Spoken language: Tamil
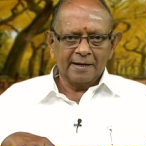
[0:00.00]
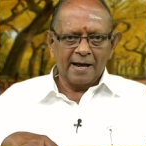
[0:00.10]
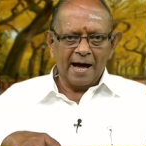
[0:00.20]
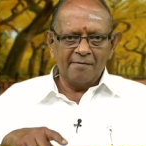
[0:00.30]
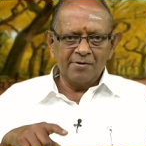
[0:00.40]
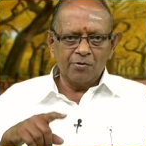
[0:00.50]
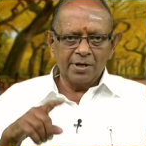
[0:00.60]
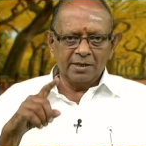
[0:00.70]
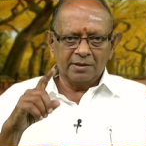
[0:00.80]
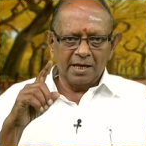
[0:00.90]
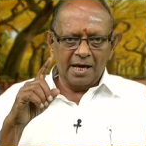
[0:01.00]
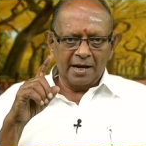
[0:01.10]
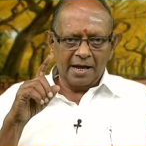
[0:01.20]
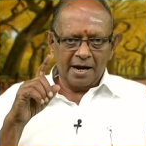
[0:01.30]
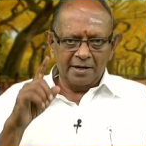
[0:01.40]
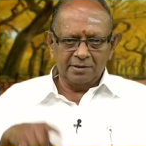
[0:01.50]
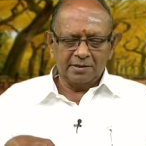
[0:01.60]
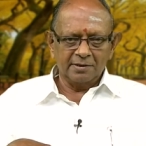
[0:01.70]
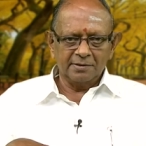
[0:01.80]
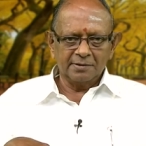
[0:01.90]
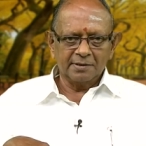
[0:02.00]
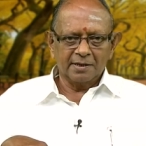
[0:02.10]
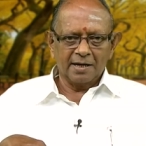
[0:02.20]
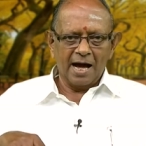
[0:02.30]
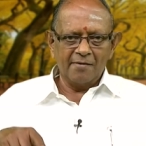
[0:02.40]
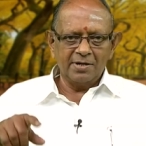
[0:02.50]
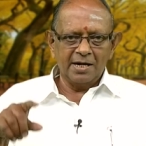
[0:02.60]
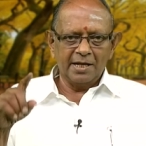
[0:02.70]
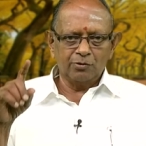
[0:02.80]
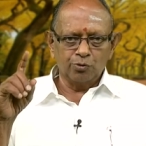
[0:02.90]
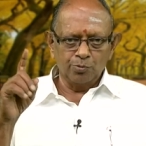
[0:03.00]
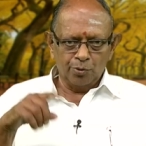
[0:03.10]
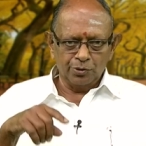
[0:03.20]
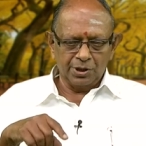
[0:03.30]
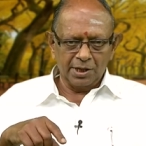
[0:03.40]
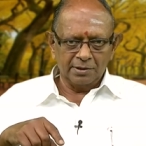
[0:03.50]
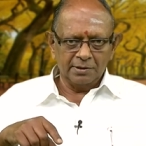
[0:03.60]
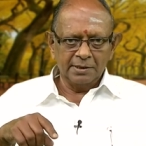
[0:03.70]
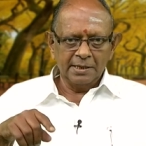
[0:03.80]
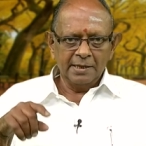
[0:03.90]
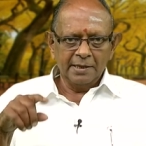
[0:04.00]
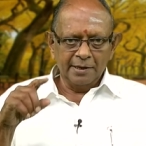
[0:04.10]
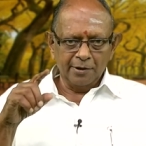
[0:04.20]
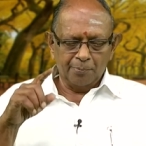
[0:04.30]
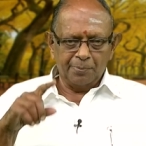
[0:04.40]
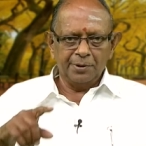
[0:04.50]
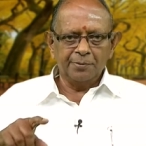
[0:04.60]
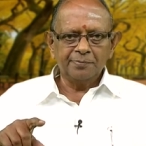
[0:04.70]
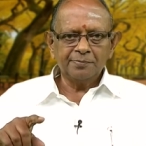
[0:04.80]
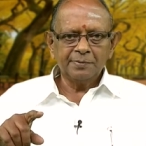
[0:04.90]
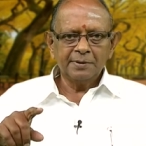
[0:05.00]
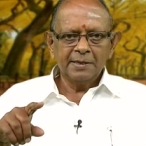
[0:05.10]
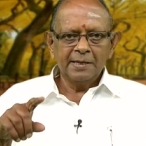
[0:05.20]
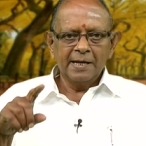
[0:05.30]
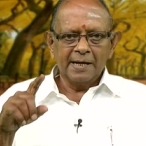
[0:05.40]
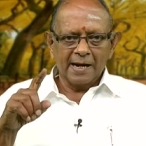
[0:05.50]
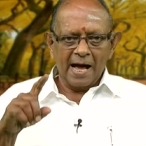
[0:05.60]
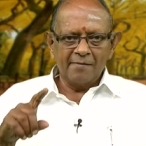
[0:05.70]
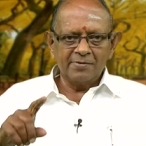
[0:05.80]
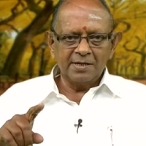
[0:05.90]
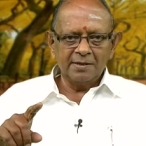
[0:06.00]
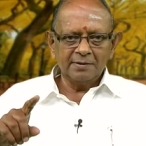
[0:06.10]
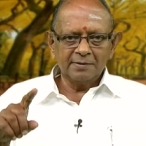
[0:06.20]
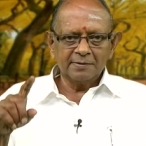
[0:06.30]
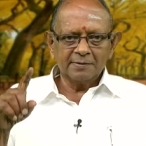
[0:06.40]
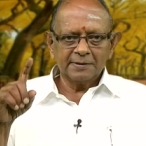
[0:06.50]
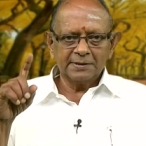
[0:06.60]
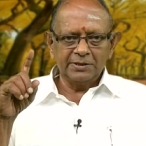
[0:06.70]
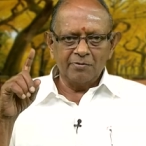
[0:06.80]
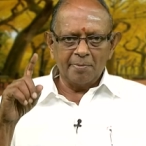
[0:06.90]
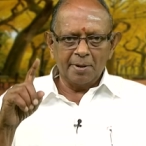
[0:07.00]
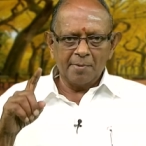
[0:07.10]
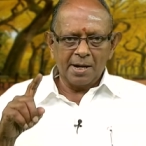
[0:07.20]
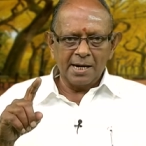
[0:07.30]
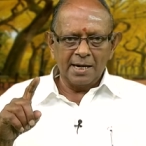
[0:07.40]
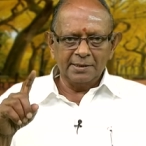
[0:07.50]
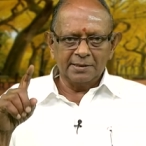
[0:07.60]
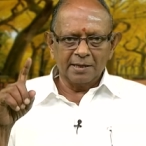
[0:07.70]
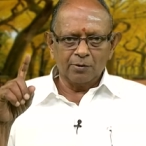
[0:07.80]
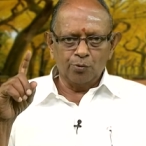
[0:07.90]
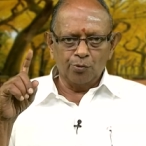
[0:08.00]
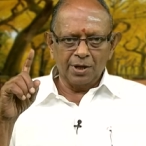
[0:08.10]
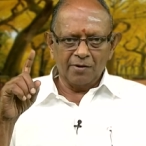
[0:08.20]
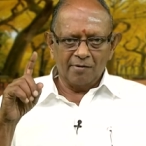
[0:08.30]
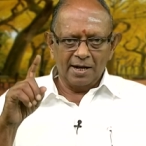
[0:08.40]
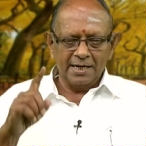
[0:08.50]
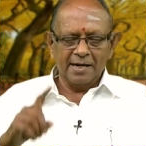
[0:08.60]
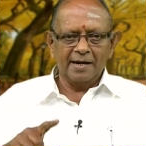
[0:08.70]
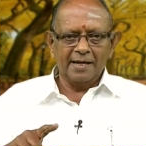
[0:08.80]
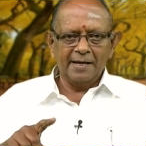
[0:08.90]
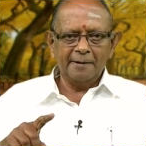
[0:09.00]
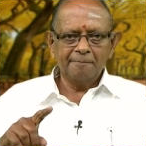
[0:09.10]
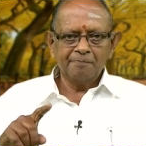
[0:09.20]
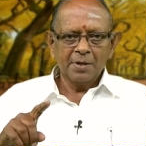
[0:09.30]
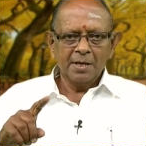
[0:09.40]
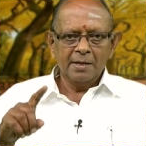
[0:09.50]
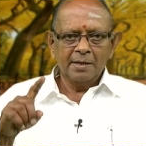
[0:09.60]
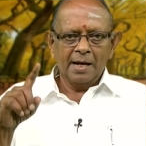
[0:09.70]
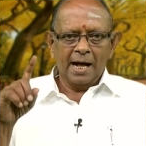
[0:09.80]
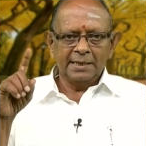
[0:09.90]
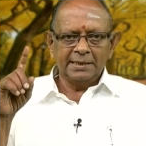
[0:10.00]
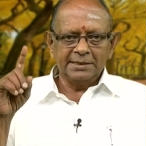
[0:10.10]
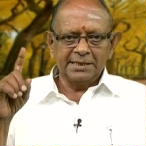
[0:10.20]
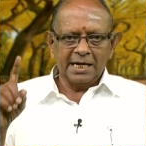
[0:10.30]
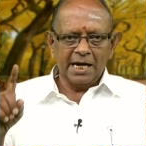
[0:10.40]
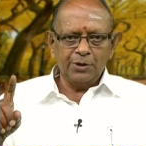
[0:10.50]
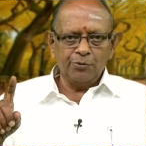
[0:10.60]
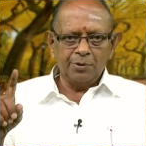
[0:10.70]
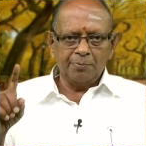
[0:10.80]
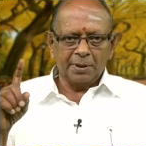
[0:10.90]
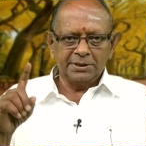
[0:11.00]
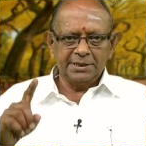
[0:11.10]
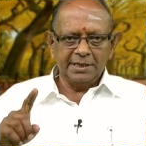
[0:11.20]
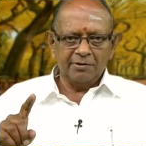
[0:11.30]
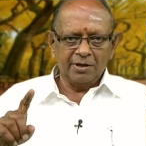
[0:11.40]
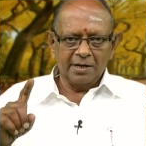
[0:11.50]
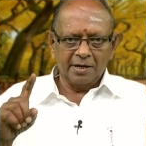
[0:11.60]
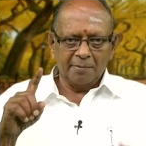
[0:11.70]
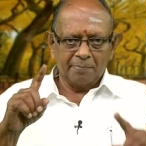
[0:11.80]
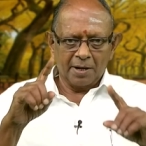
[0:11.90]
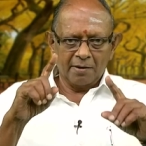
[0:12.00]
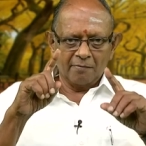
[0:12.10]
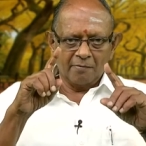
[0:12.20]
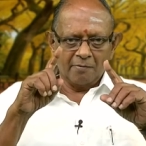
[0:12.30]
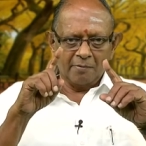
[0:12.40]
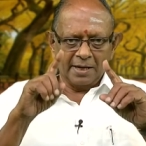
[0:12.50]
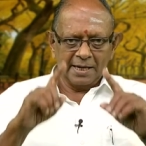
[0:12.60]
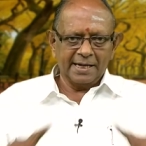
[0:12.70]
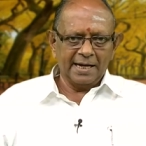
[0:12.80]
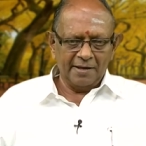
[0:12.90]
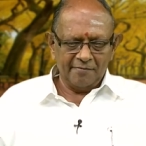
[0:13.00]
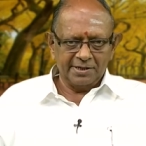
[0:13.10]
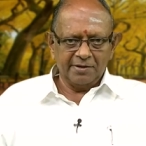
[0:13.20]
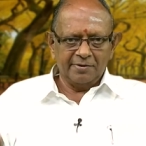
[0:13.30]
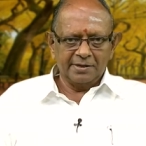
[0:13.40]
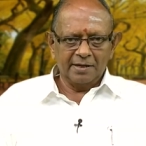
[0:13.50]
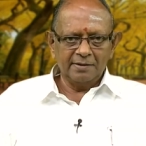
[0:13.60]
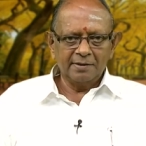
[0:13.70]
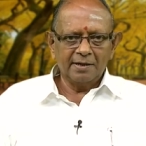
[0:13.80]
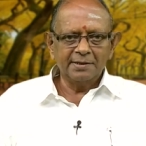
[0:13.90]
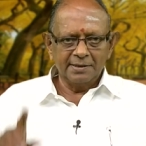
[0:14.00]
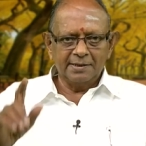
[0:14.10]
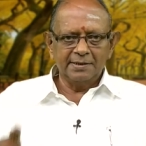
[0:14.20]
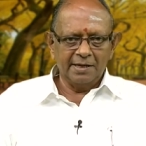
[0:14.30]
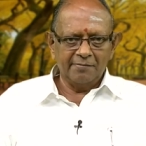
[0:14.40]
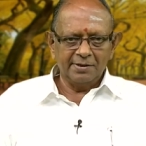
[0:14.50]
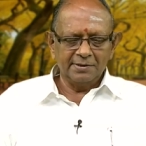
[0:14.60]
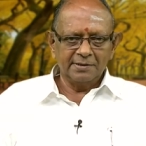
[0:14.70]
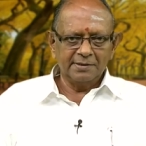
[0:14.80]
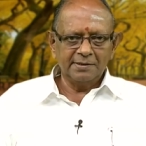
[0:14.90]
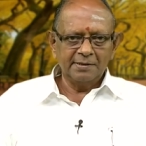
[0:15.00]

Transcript: ராவனுடைய தேரை அழித்தது ராவணனை துன்புறுத்தியது இருப்பினும் ராவணன் சிவபெருமான் அளித்த கூறிய வாளினாலே அந்த ஜடாயுவின் பட்சியினுடைய இரண்டு பற இறக்கைகளை வெட்டி விட்டான் அது கீழே விழுந்தது